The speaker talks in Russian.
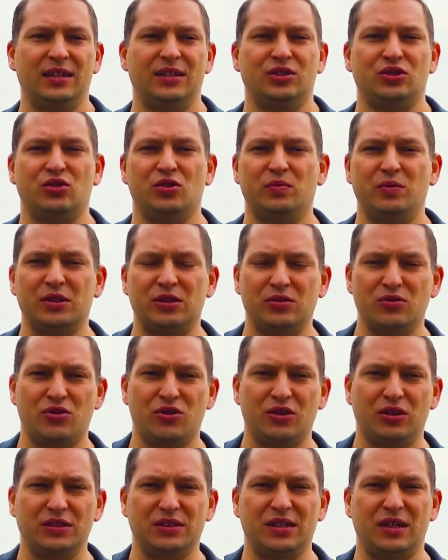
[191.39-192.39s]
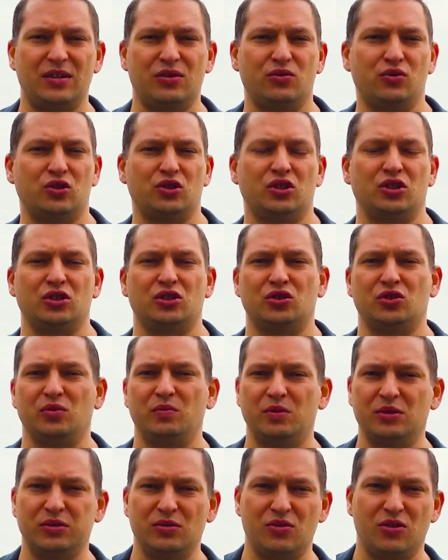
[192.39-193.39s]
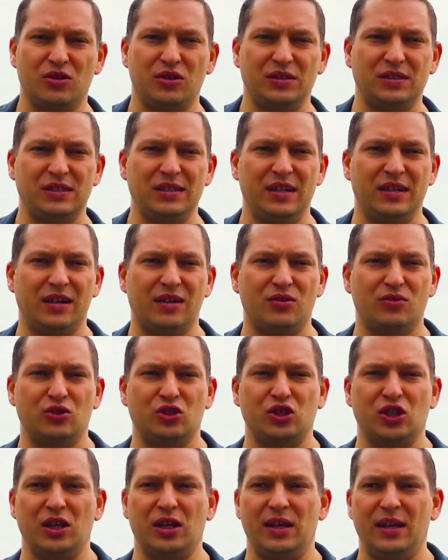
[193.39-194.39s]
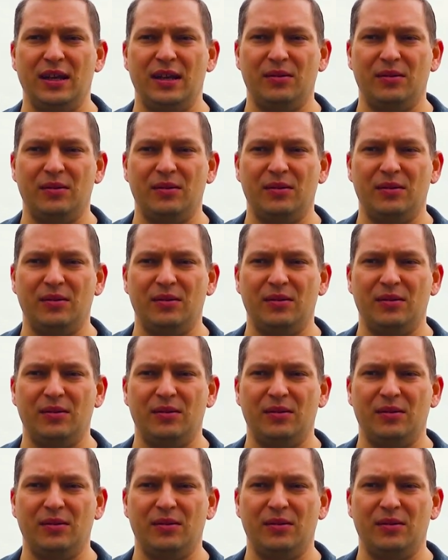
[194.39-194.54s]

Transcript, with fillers: что бы случилось хорошее, что бы случилось нехорошее,